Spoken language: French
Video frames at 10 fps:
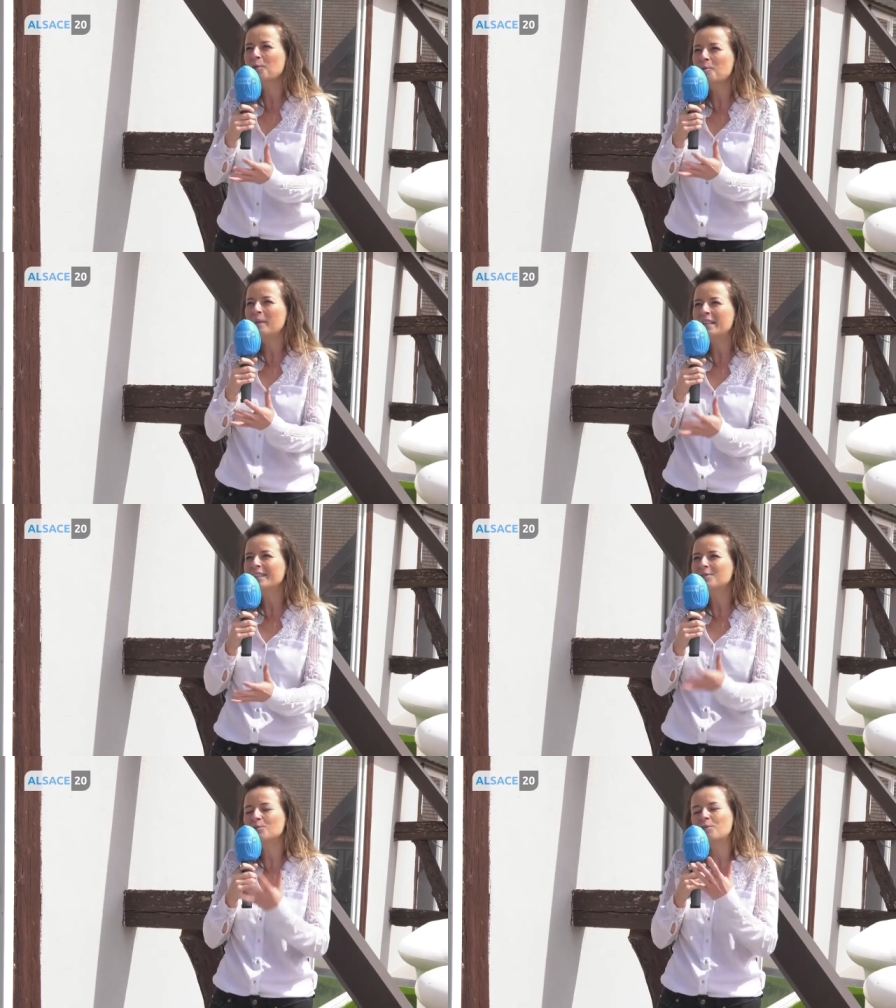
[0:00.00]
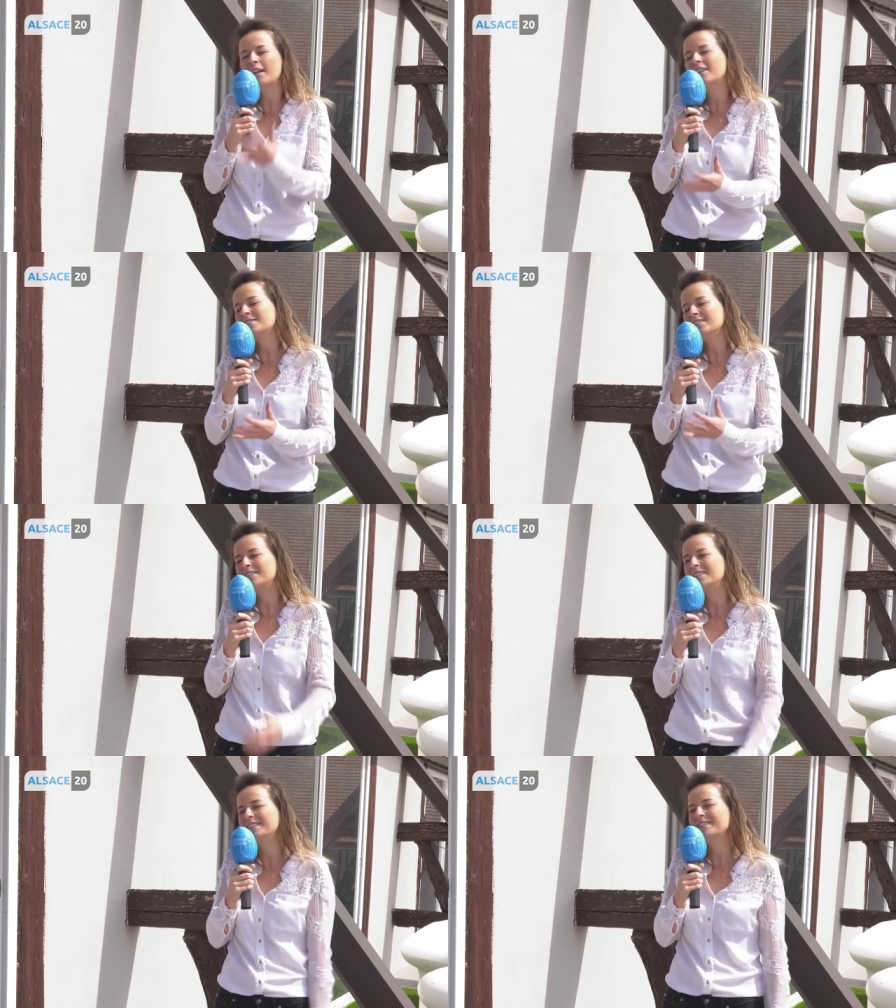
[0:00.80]
pour le pays. Donc voilà,
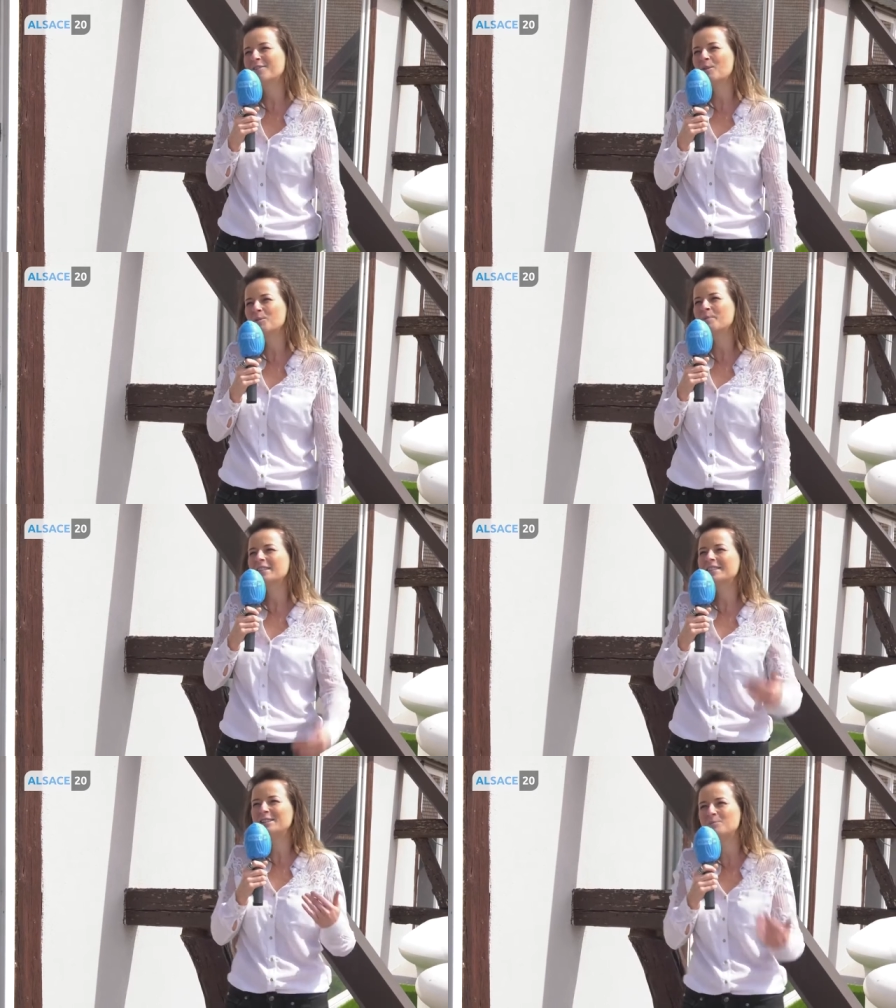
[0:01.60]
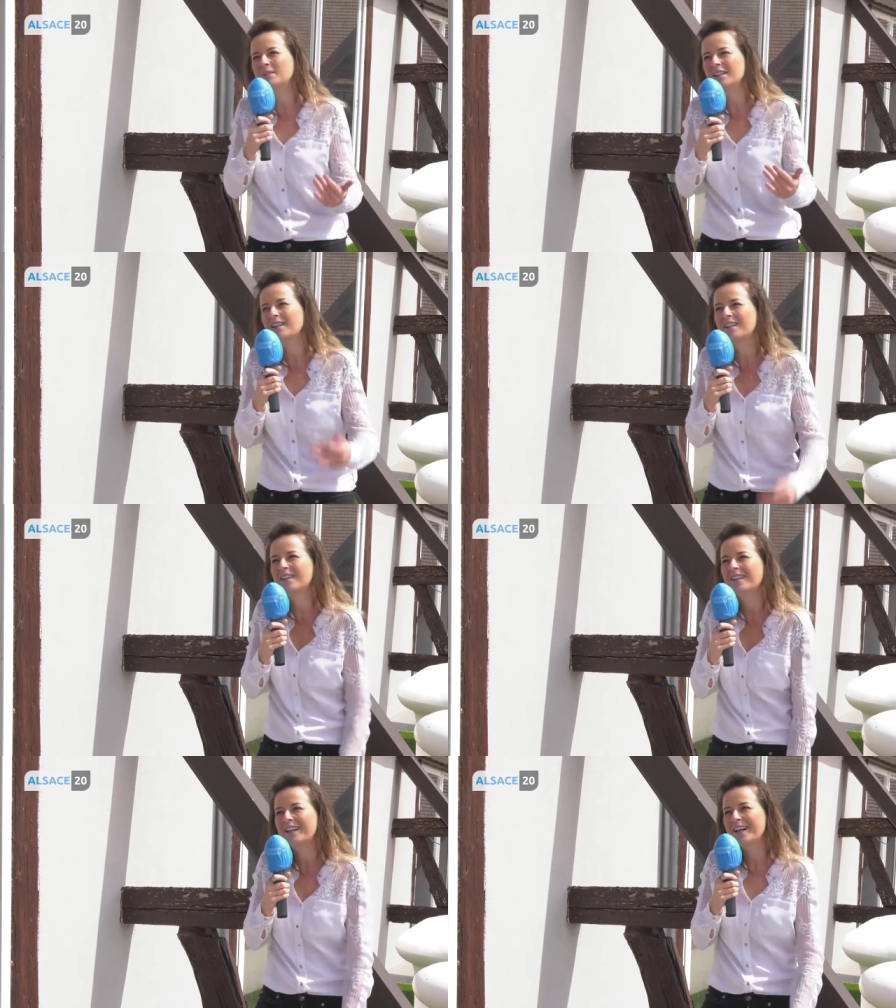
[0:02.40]
l'idée, c'est vraiment de participer
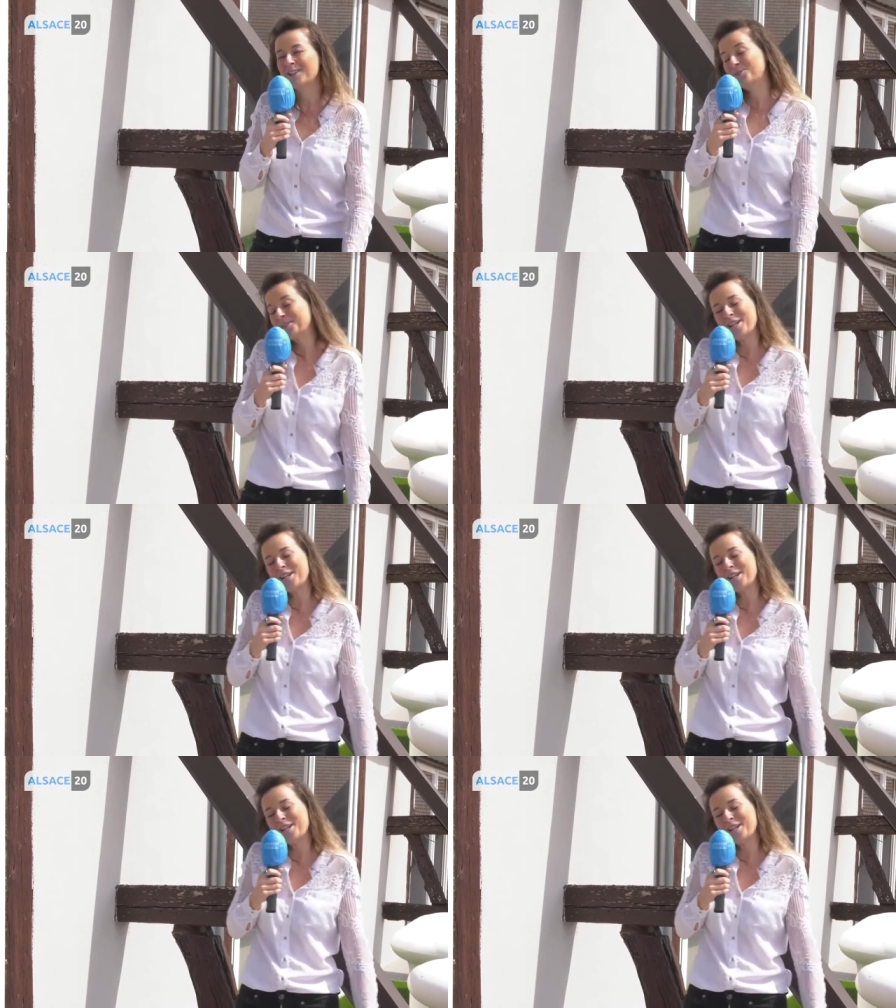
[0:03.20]
à, à tout